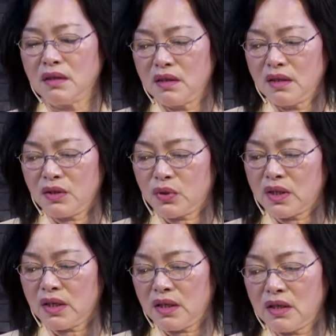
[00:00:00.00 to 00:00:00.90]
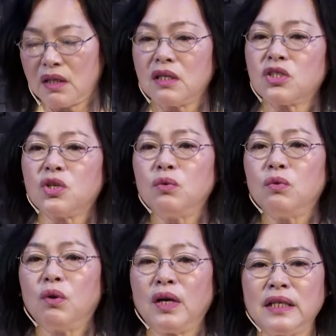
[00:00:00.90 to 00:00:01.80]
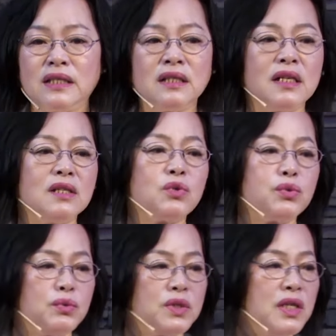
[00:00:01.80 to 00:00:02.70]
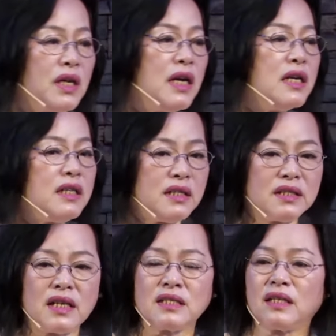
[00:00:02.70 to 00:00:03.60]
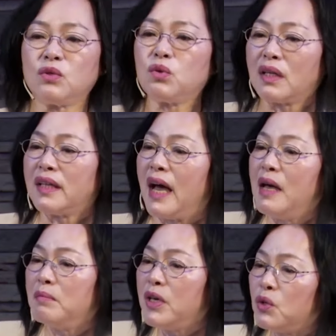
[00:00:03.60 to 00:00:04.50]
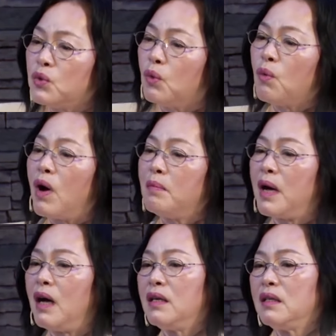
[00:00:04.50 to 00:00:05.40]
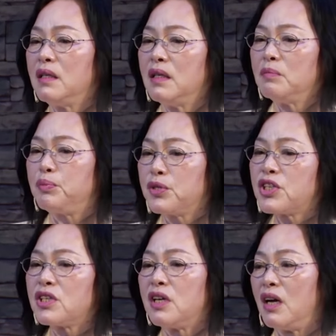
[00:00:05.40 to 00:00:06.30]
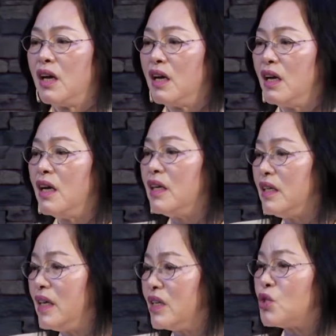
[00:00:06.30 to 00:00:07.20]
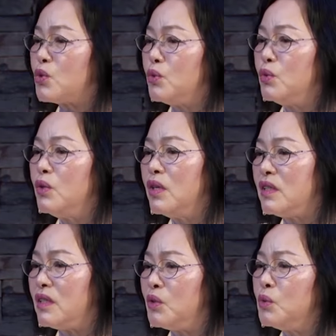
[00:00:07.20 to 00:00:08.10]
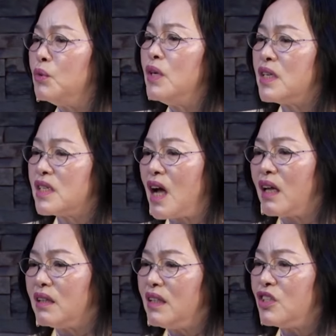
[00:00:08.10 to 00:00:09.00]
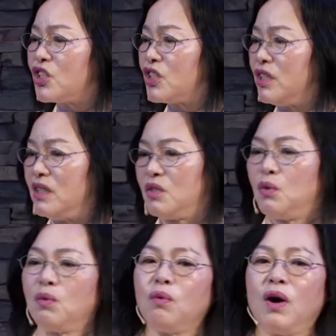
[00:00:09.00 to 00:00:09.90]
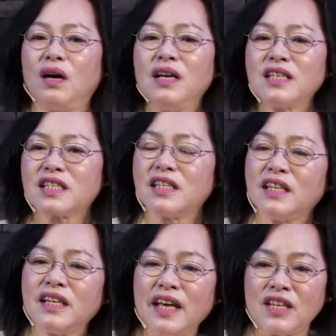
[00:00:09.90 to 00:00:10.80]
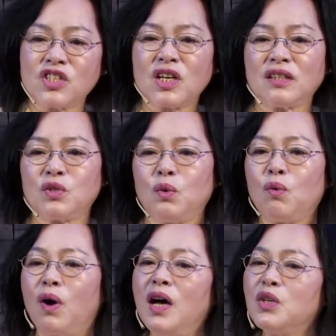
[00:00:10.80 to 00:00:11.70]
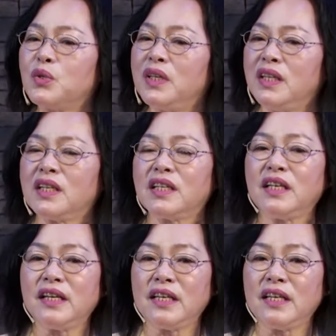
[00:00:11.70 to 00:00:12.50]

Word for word: 你觉得你的生活，你今天的处境，你现在的状态，没有荣光吗？不是，耶稣基督、上帝是你的荣光，是你脸上的荣光，所以你可以